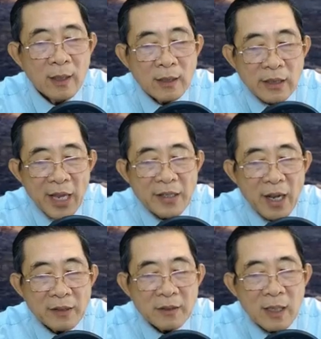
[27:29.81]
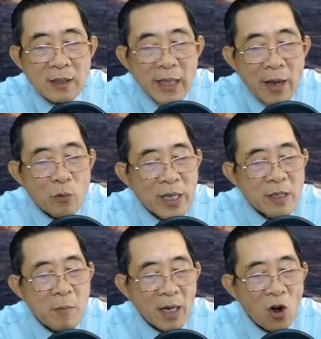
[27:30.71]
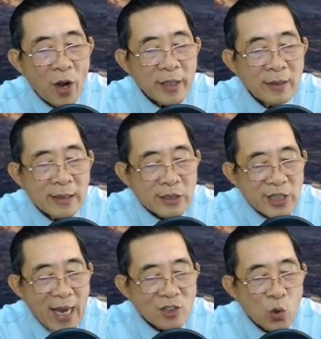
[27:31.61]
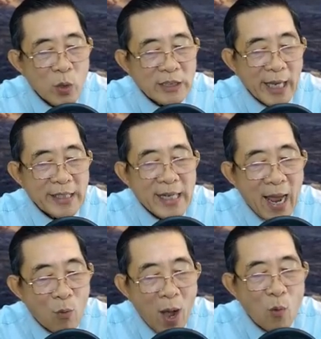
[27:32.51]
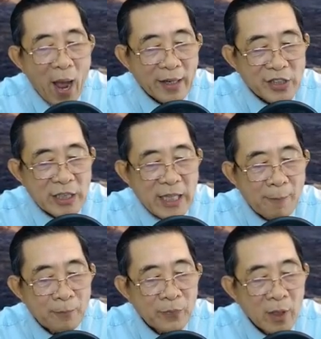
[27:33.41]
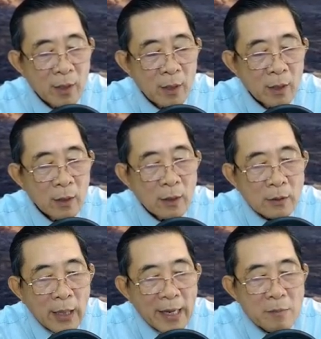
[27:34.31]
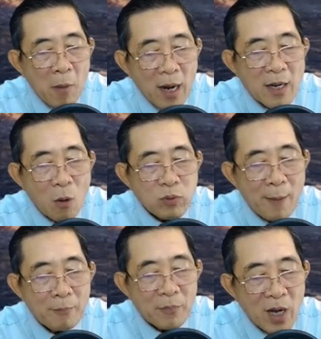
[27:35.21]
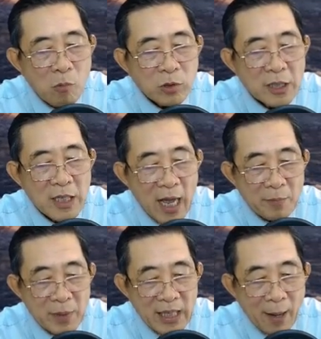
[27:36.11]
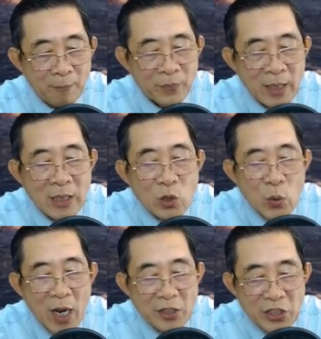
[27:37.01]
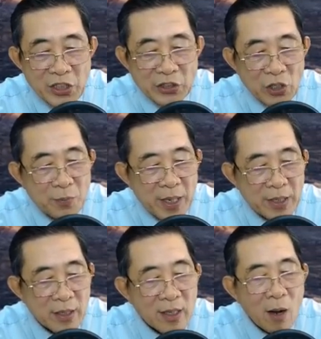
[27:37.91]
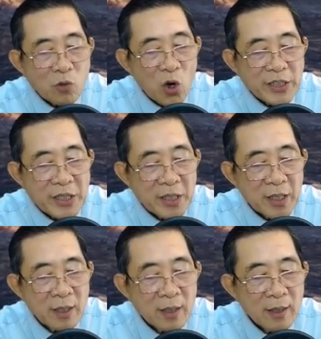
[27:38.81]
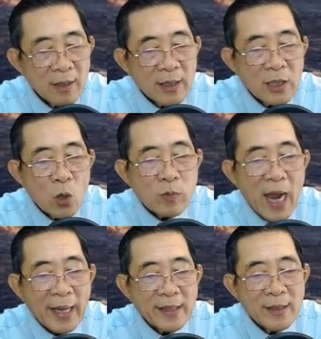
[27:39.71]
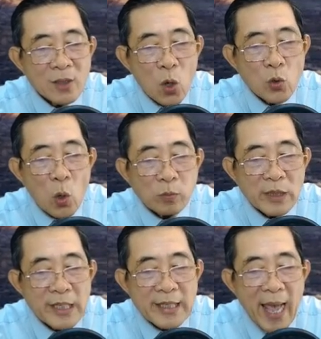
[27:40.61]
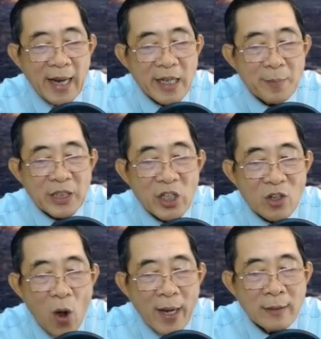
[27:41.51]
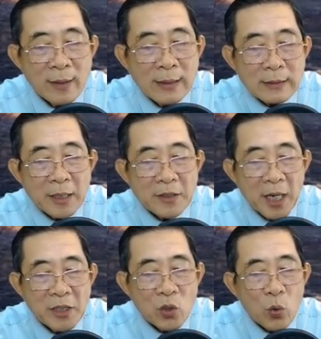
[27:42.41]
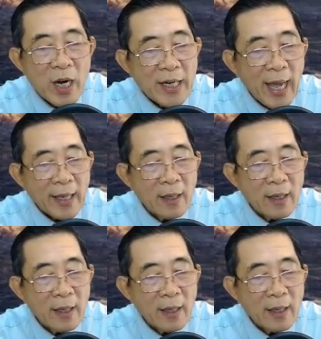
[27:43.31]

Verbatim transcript: Thế nên, theo lý mà nói, xác suất xảy ra hỏa hoạn rất thấp. Thấy Mẫn Ngọc Lâm không có tin lời mình lắm, cho nên Dương Tử My không nói nữa. Lúc nãy, cô dùng thiên nhãn để mà tiên đoán tình hình của nơi này.